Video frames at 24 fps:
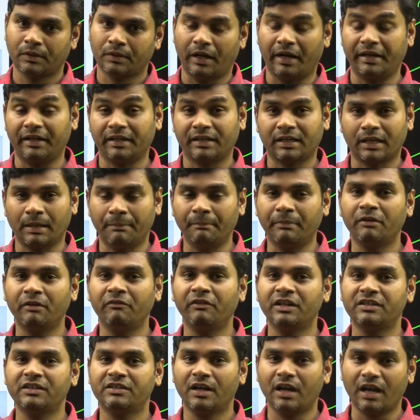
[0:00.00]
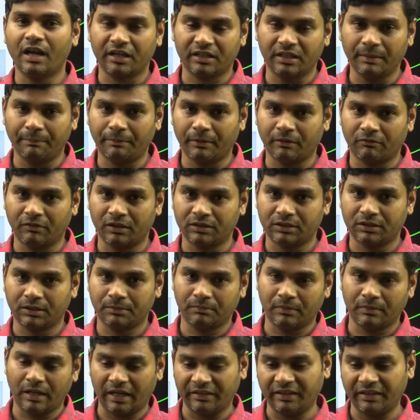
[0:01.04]
అండ్ కంబర్వేజా అగ్నిపర్వతం
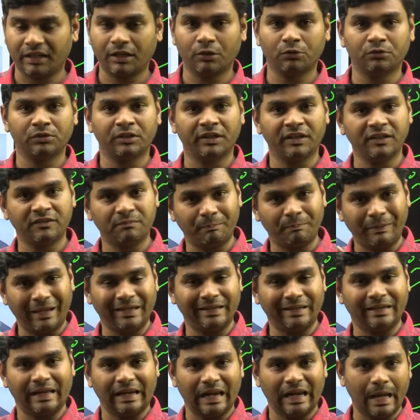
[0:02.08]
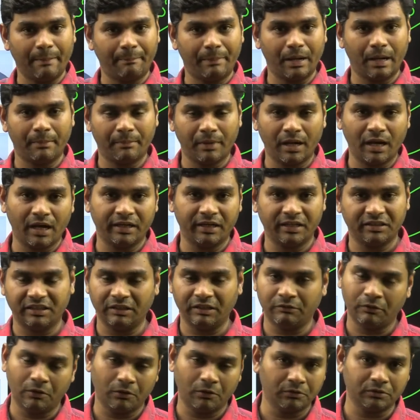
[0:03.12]
అది ఎక్కడ ఉందంటే స్పెయిన్ లాపామా అనే
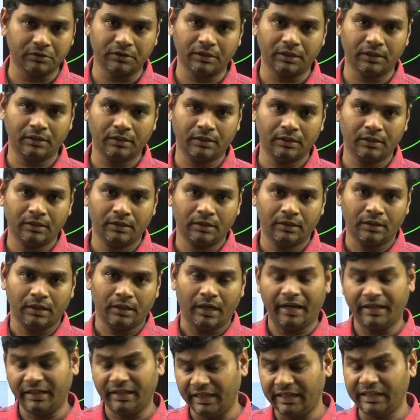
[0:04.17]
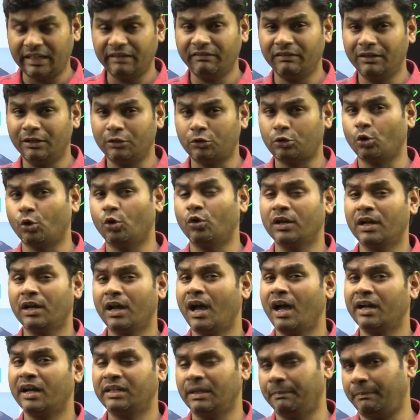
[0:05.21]
దీవిలో ఉంది అండ్ ఇటీవల టోంగా
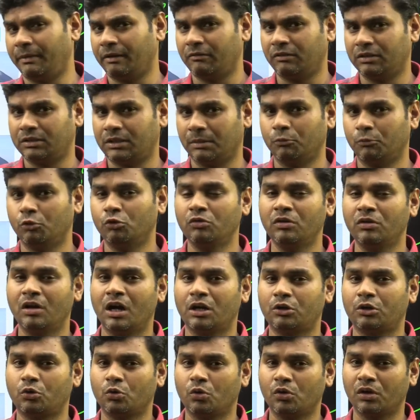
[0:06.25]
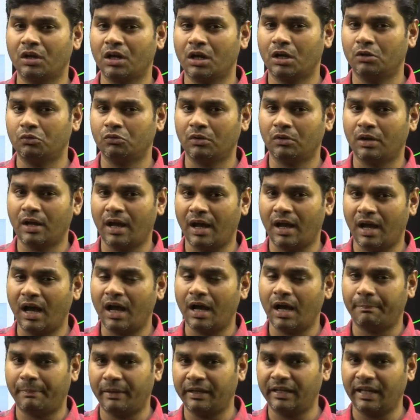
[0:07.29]
అగ్నిపర్వతం హుంగా టోంగా హుంగా హా
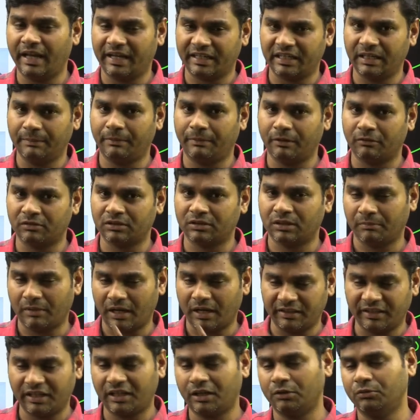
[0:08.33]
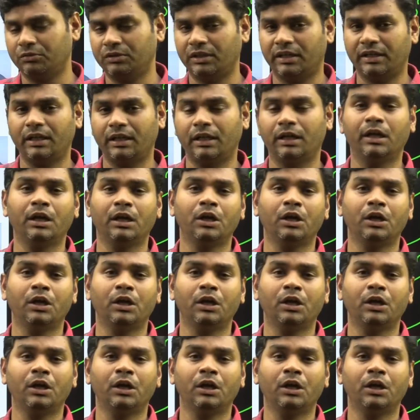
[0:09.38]
అపై అగ్నిపర్వతం అది ఎక్కడ ఉందంటే